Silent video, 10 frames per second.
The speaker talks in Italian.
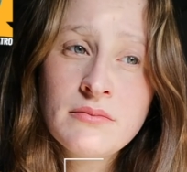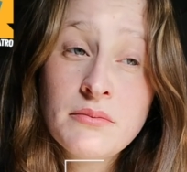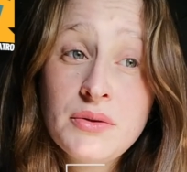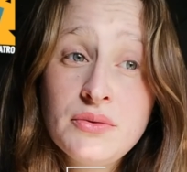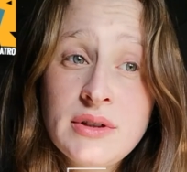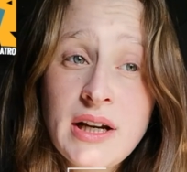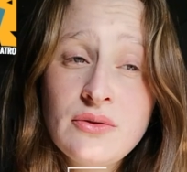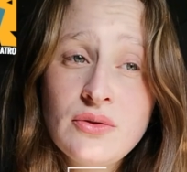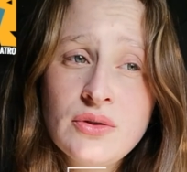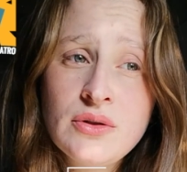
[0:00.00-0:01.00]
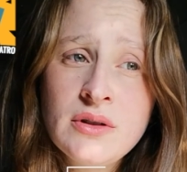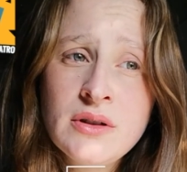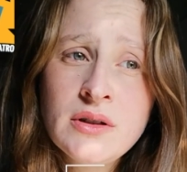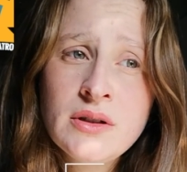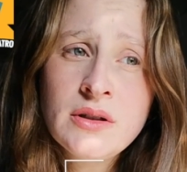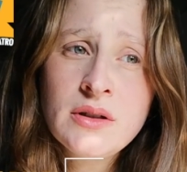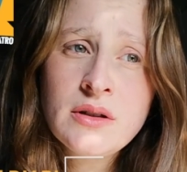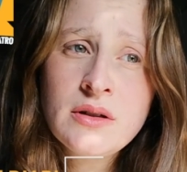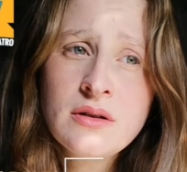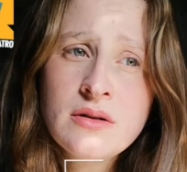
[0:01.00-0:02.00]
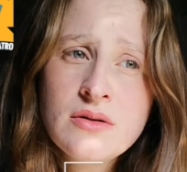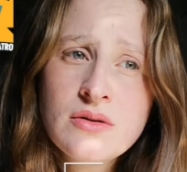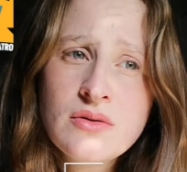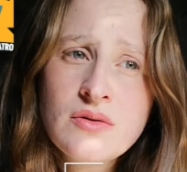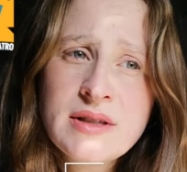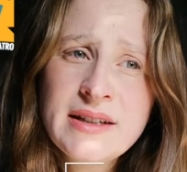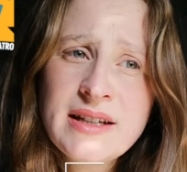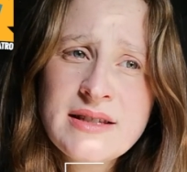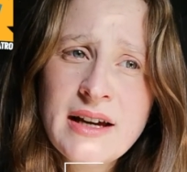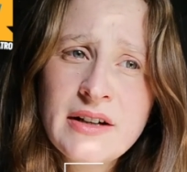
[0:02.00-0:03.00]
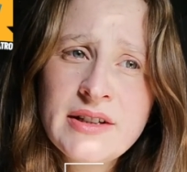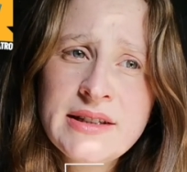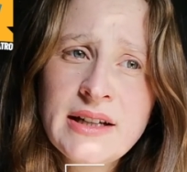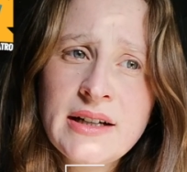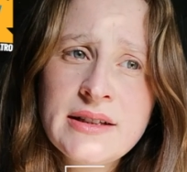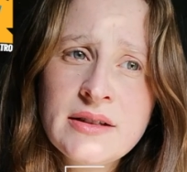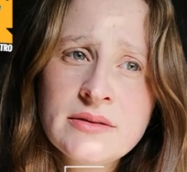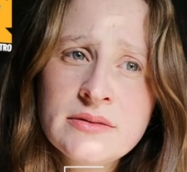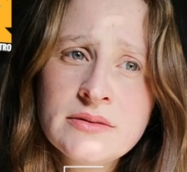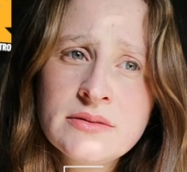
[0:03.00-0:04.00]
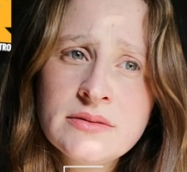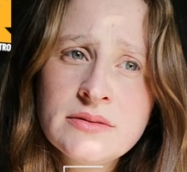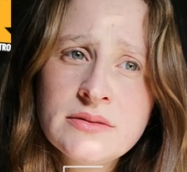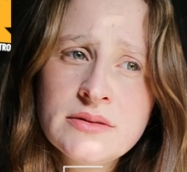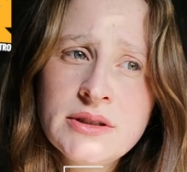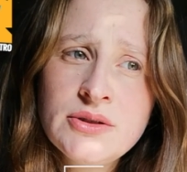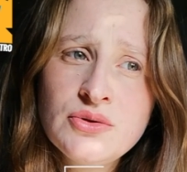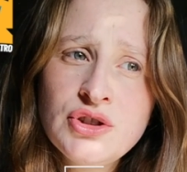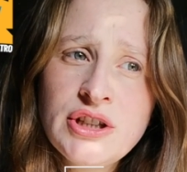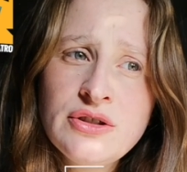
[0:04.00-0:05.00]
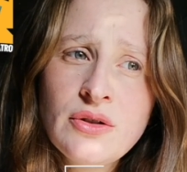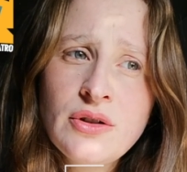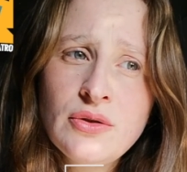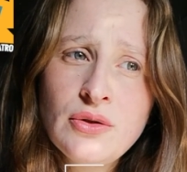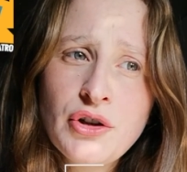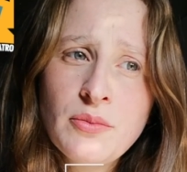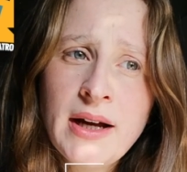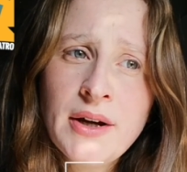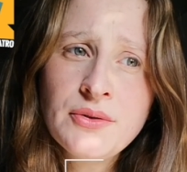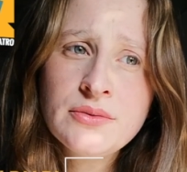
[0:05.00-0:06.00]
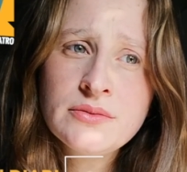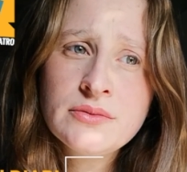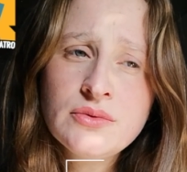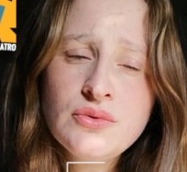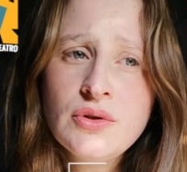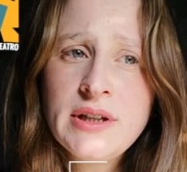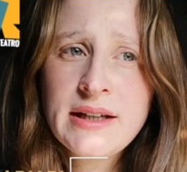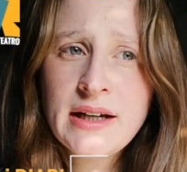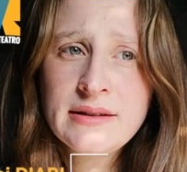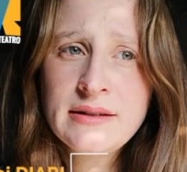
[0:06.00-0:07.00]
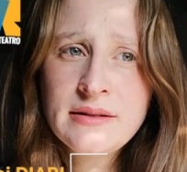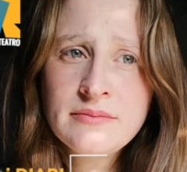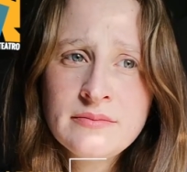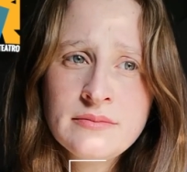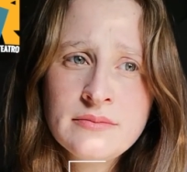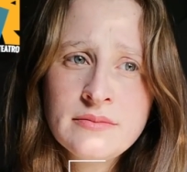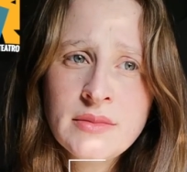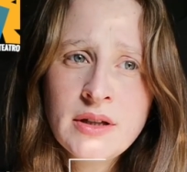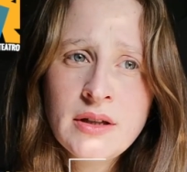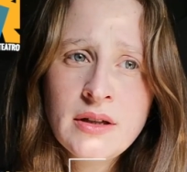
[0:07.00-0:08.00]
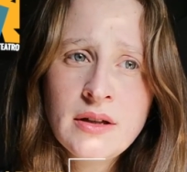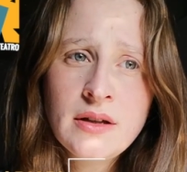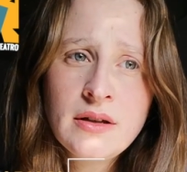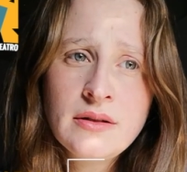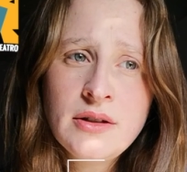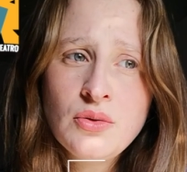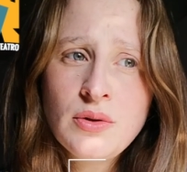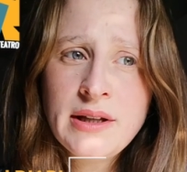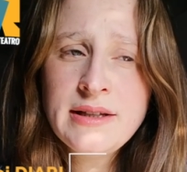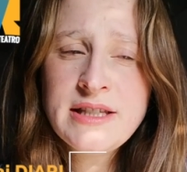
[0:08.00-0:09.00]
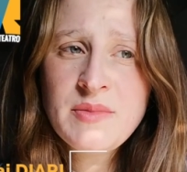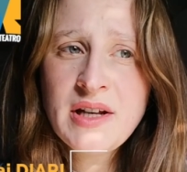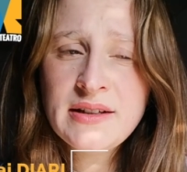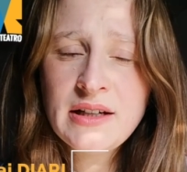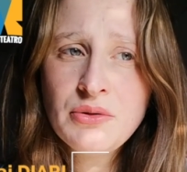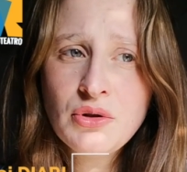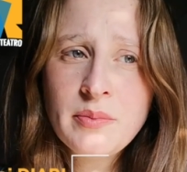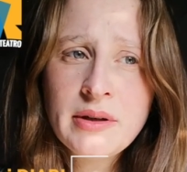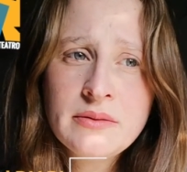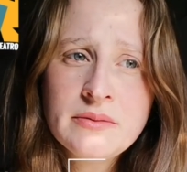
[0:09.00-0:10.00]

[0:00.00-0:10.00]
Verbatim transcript: Poi d'un tratto sono stata scaraventata in un centro di dolore umano, uno dei tanti, di cui è disseminata l'Europa.